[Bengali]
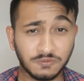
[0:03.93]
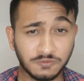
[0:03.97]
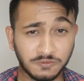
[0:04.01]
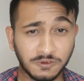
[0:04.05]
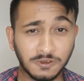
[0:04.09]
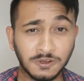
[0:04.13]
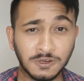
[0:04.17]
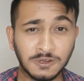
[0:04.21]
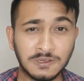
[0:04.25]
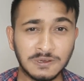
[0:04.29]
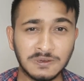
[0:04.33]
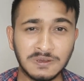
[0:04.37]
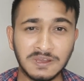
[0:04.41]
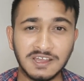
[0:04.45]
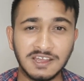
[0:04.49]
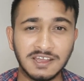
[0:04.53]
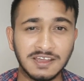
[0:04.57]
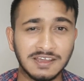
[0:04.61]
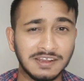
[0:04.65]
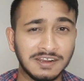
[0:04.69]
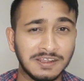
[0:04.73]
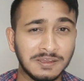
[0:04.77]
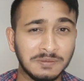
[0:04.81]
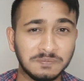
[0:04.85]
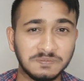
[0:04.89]

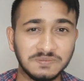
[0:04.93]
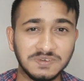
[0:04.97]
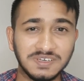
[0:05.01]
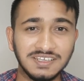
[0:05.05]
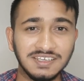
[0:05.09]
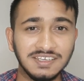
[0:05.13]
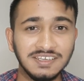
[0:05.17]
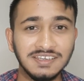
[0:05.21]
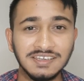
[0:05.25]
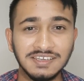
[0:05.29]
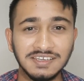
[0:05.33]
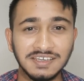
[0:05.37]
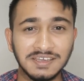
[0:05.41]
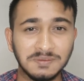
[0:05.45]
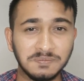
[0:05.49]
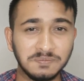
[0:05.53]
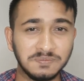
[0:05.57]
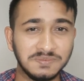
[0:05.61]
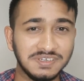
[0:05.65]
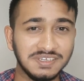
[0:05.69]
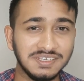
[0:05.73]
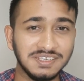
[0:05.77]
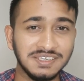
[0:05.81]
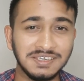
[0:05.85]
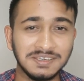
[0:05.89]
ফলোয়ার আপনি
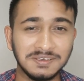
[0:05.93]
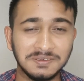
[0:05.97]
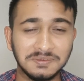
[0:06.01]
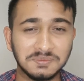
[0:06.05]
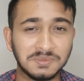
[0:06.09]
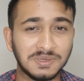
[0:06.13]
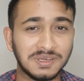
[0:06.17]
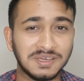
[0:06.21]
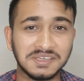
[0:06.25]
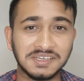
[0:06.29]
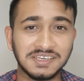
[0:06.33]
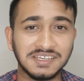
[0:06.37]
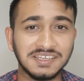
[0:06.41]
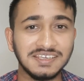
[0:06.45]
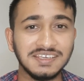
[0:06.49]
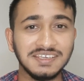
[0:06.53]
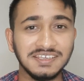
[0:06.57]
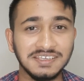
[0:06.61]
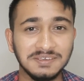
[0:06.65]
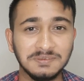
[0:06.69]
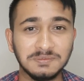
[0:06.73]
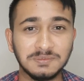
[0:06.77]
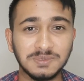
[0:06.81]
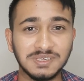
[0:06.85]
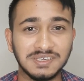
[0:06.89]
আপনি
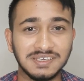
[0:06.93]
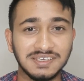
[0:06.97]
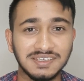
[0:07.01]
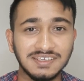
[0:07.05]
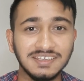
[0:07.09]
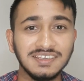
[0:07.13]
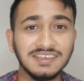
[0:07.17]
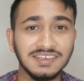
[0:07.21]
বাড়িবে